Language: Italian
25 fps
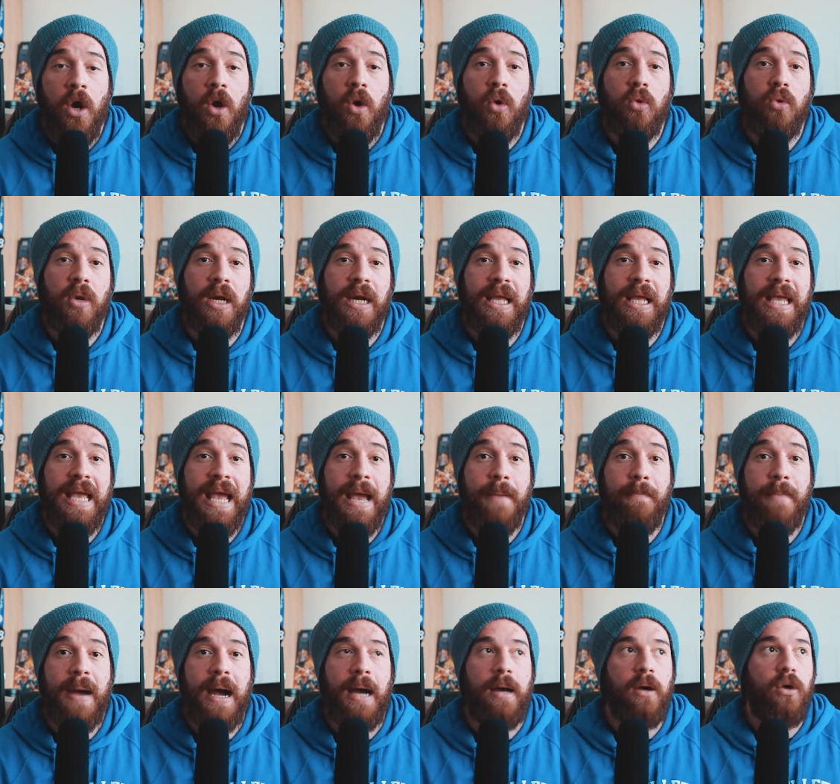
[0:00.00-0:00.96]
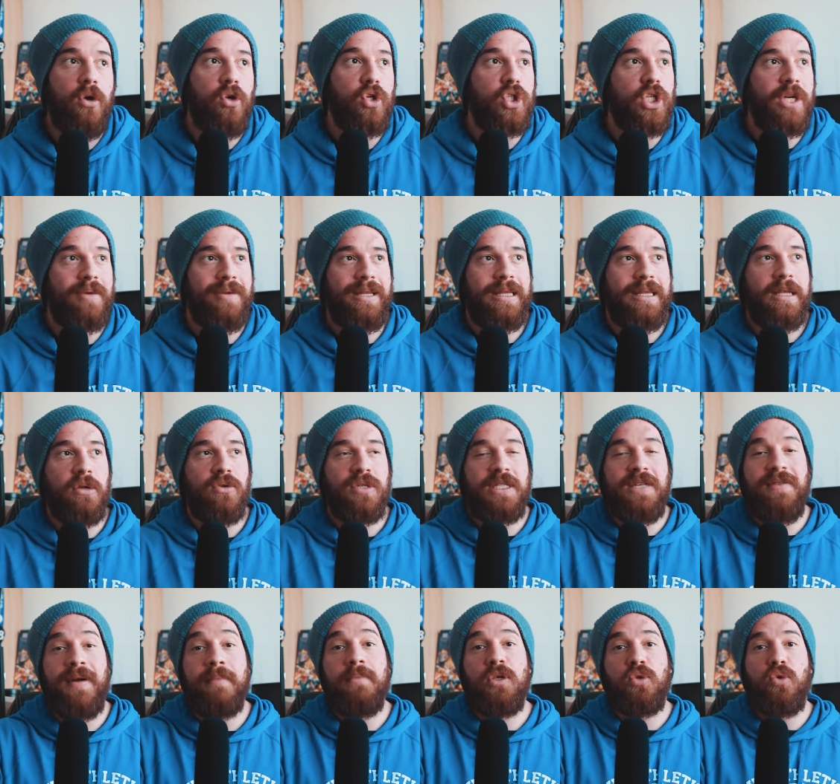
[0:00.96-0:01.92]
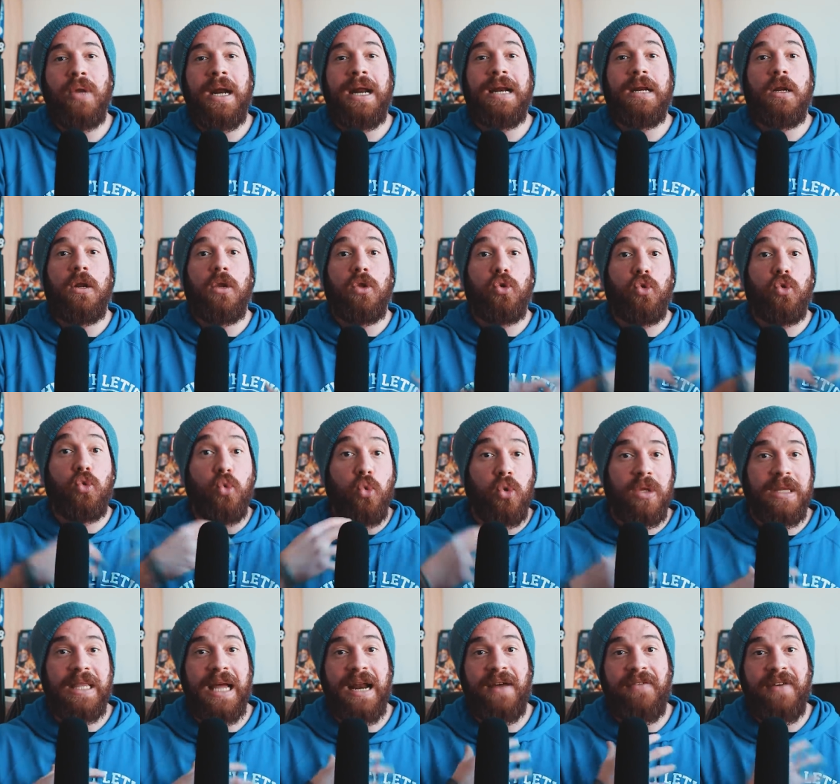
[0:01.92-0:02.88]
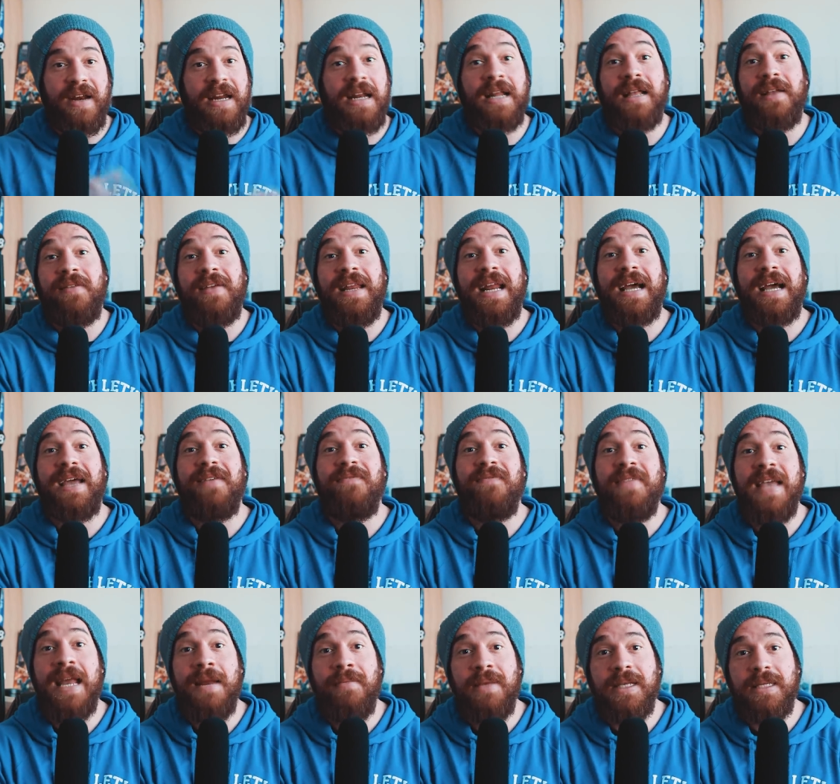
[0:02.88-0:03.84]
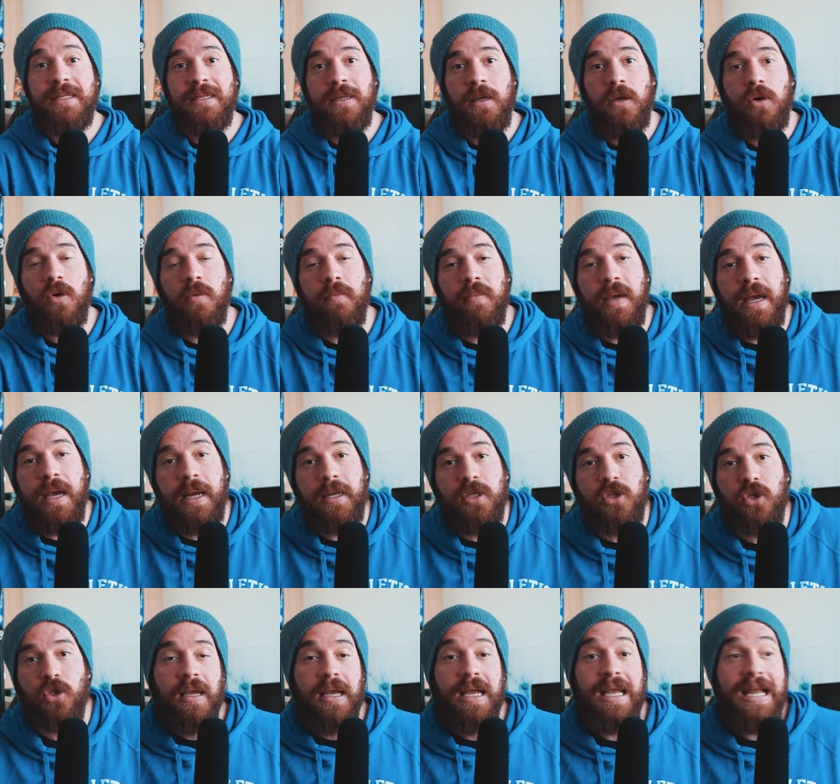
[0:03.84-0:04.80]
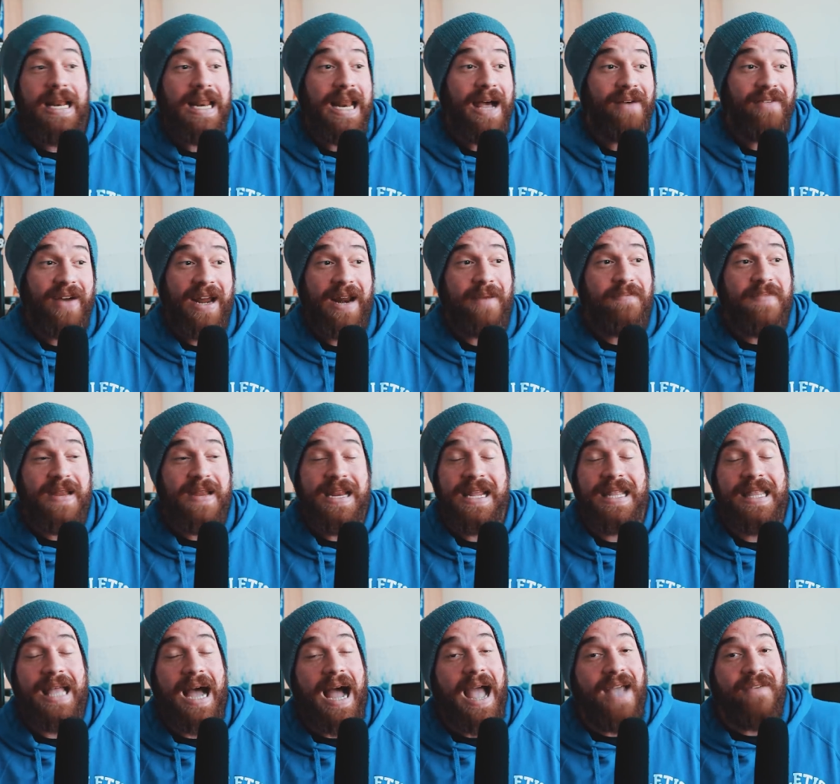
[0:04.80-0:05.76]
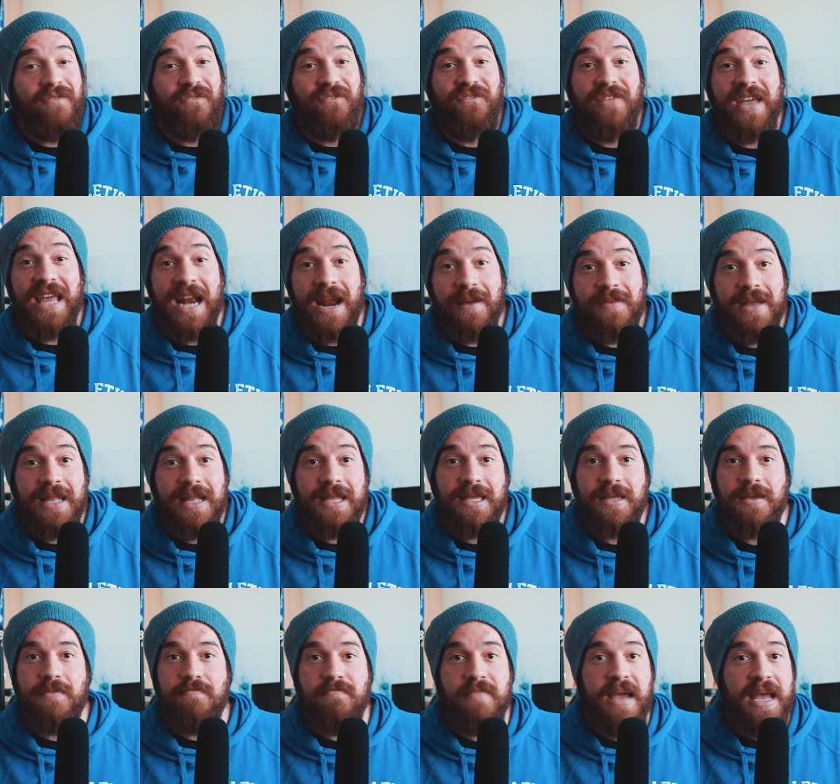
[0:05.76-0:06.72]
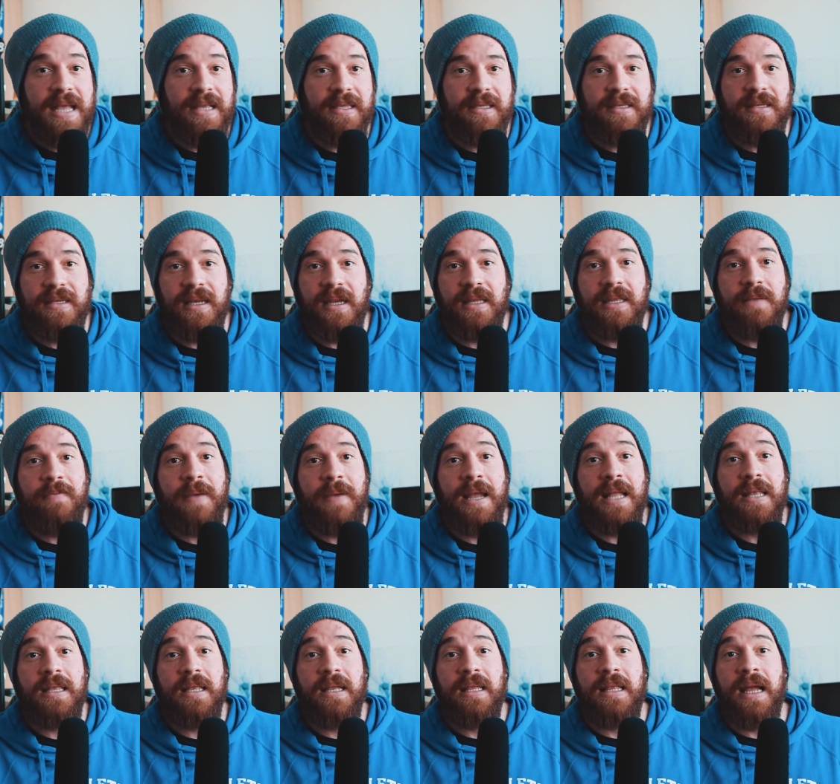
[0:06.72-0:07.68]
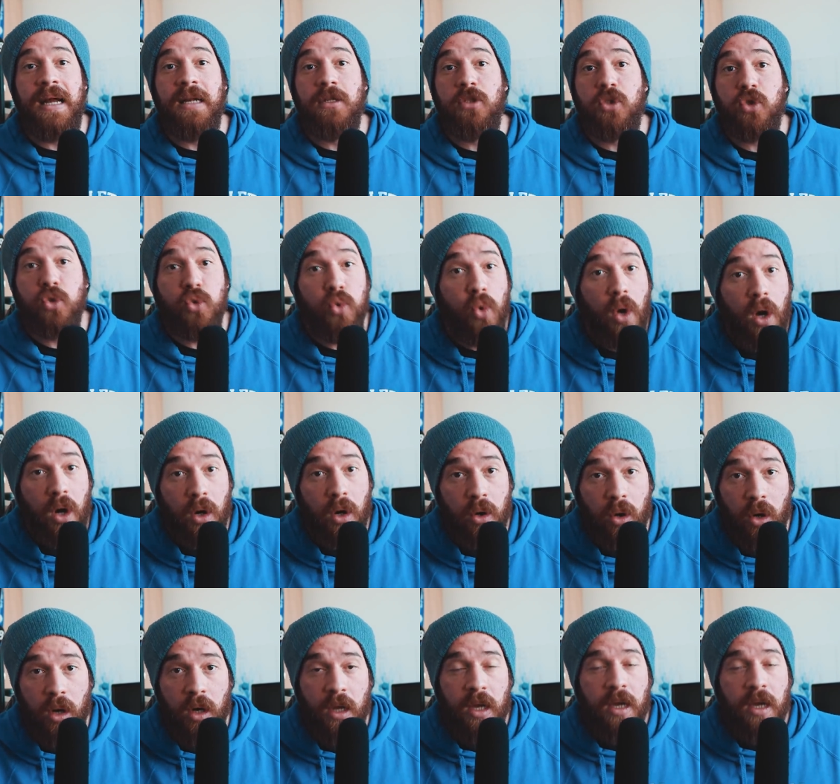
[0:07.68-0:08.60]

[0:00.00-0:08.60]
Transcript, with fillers: o quel che è, ma logicamente non si va a misurare tutta la farina d'avena che viene messa in commercio. E la variabilità è veramente immensa, dipende dal suolo,